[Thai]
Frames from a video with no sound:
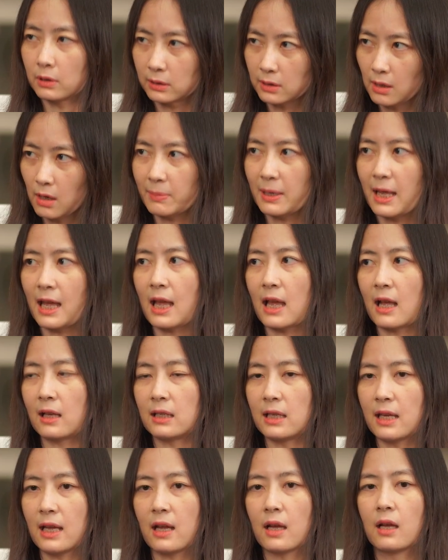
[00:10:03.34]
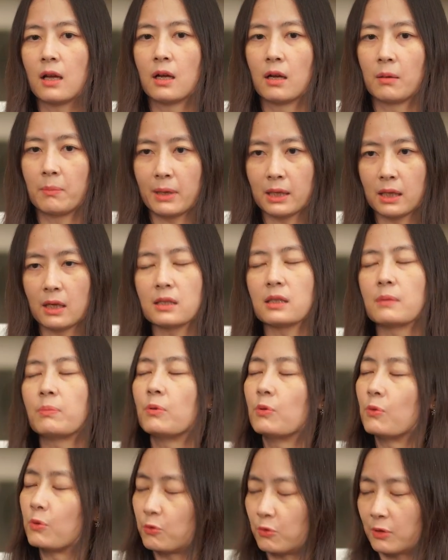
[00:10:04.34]
ลตอบแทนเนี่ยมันก็จะ
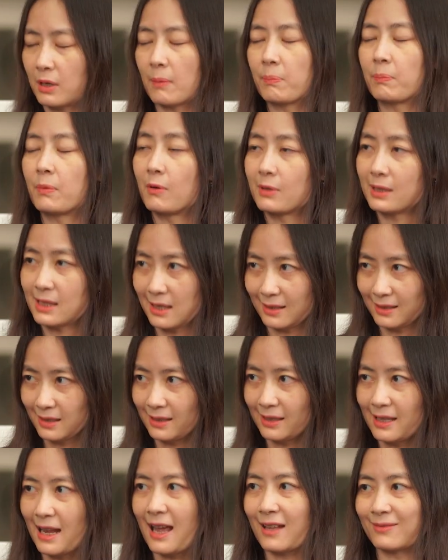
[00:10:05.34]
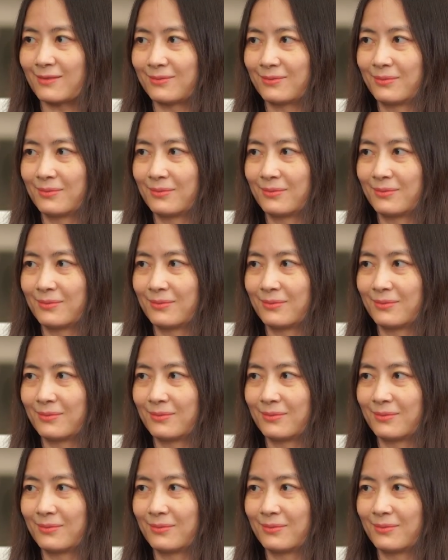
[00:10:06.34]
ผูกอยู่กับโปรเจกต์นั้น